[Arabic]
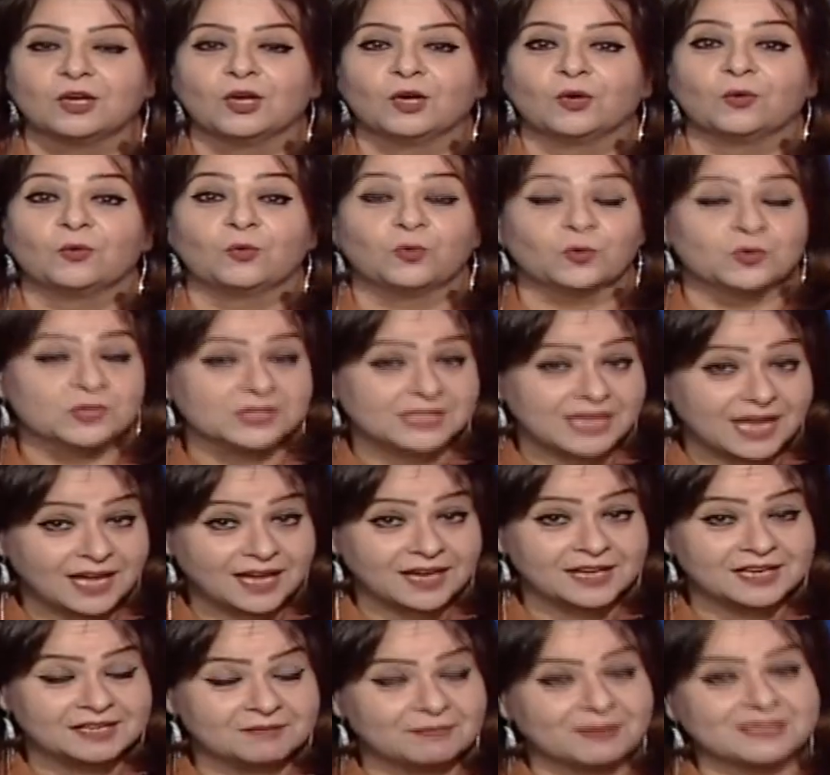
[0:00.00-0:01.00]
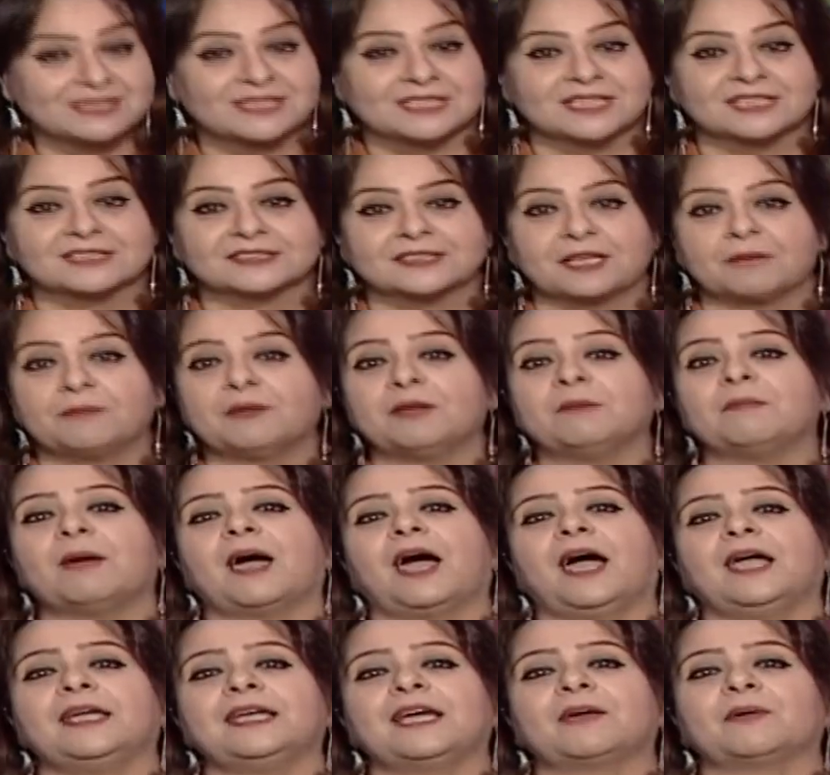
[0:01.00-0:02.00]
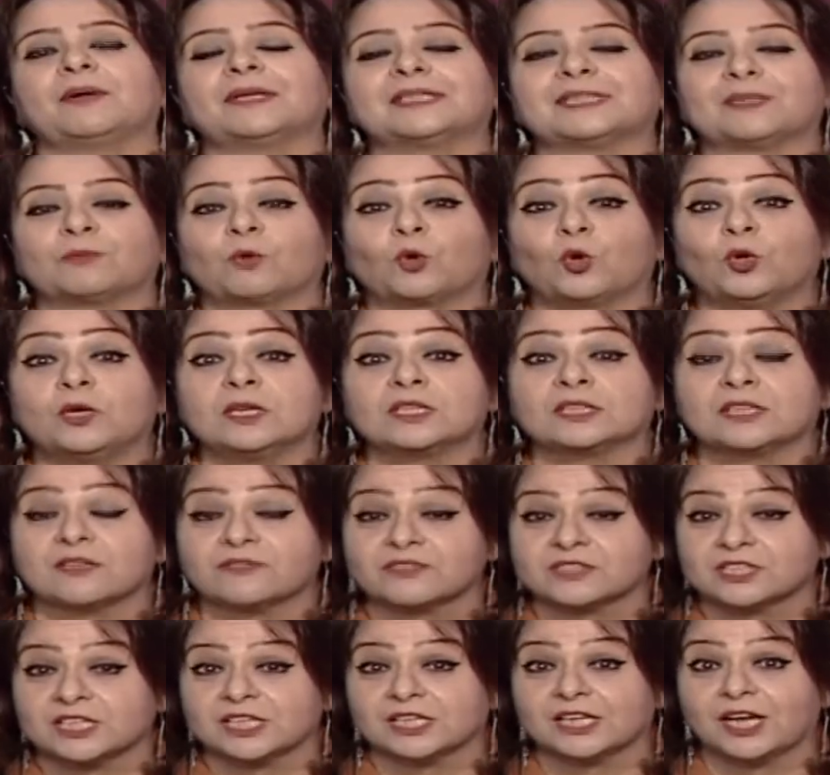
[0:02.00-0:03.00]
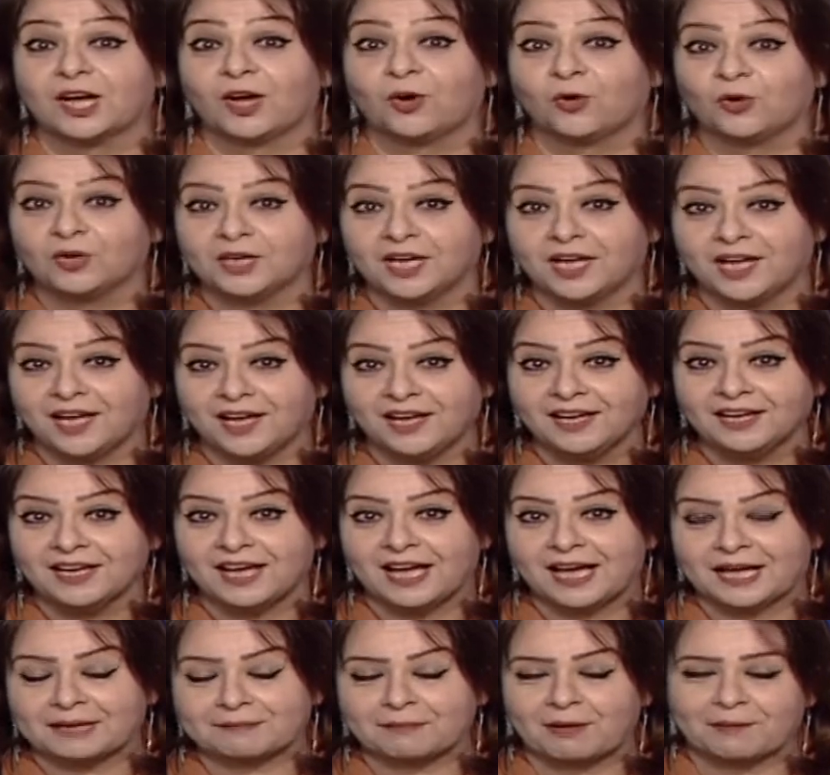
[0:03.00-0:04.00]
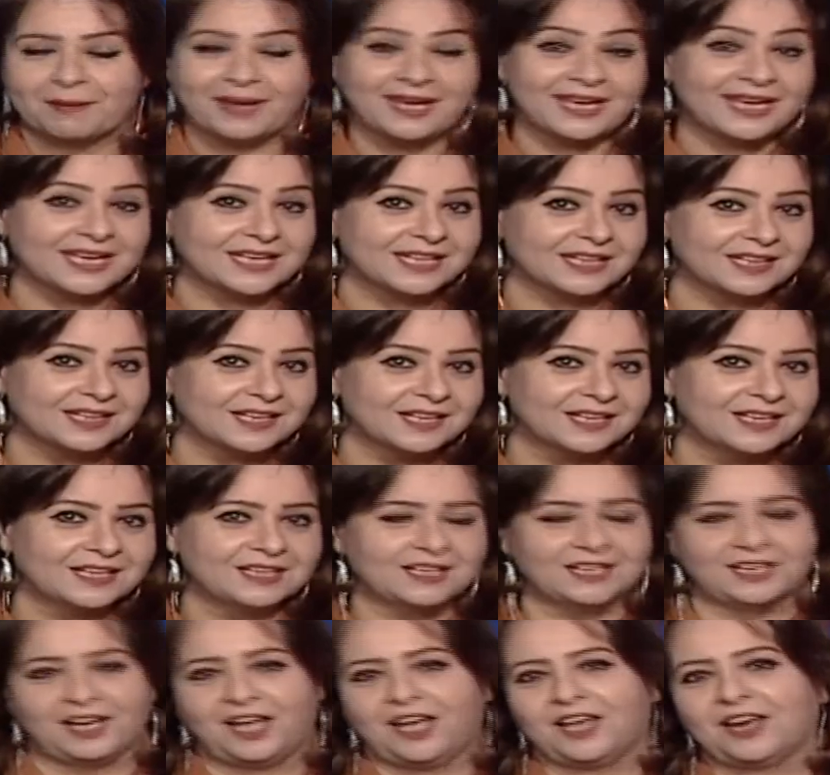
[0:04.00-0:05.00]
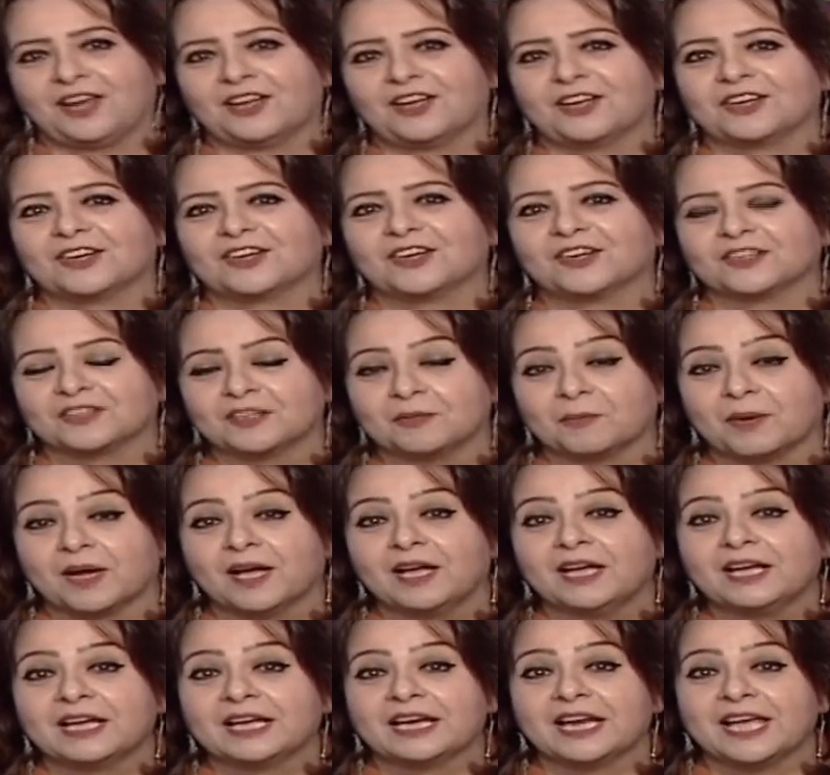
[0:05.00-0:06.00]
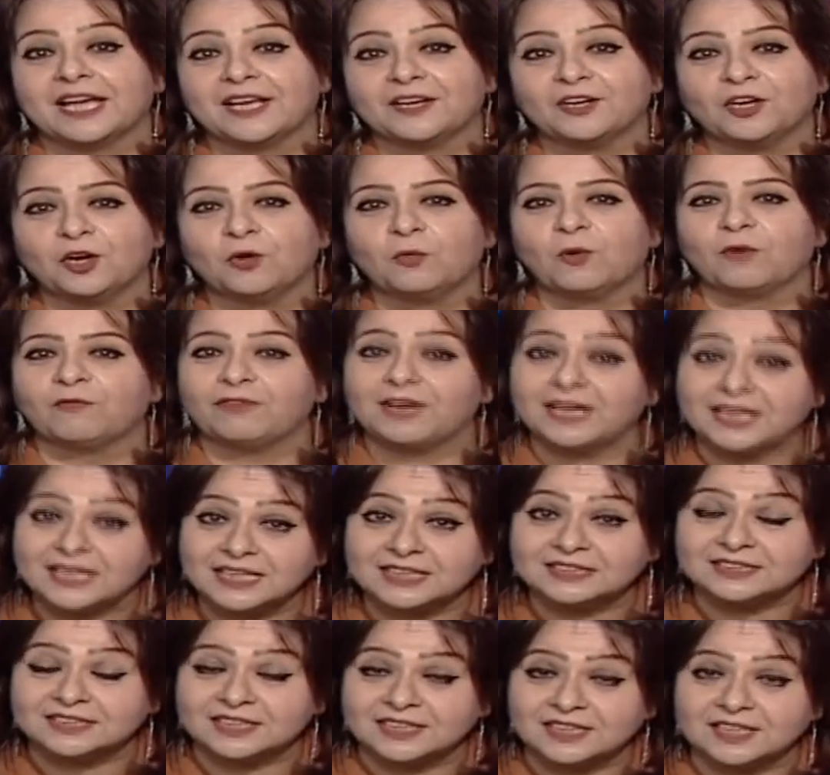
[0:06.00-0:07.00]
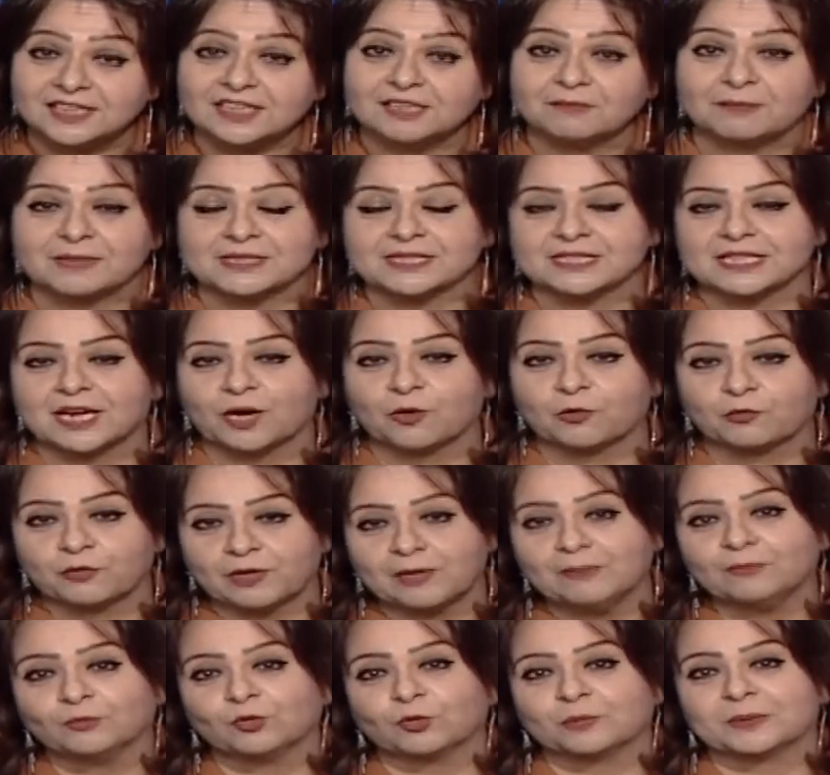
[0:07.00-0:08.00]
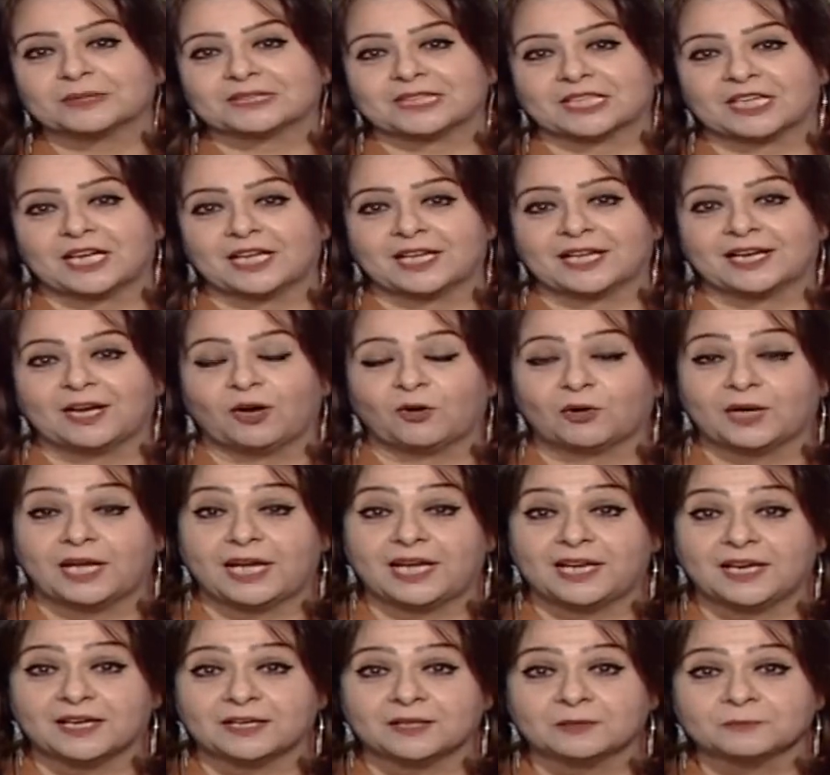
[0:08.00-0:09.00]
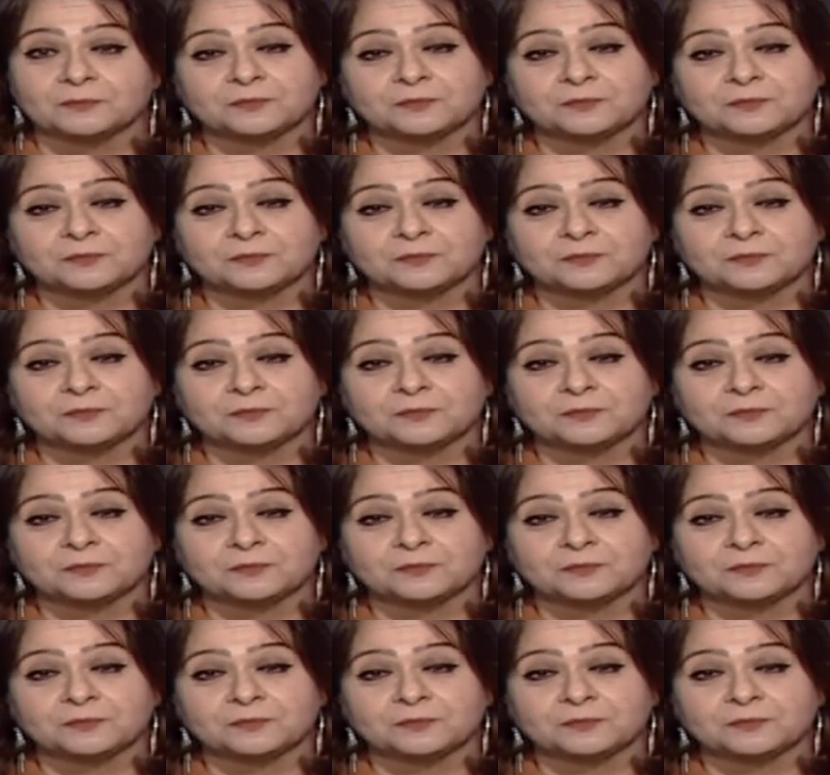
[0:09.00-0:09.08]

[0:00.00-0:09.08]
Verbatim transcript: وسهل بس انتبه معايا واكتب كل تفصيله هقولها انا بمهد للحلقه القادمه لان هو فعلا تقيل بس لو فهمته بالطريقه اللي انا هقولها لك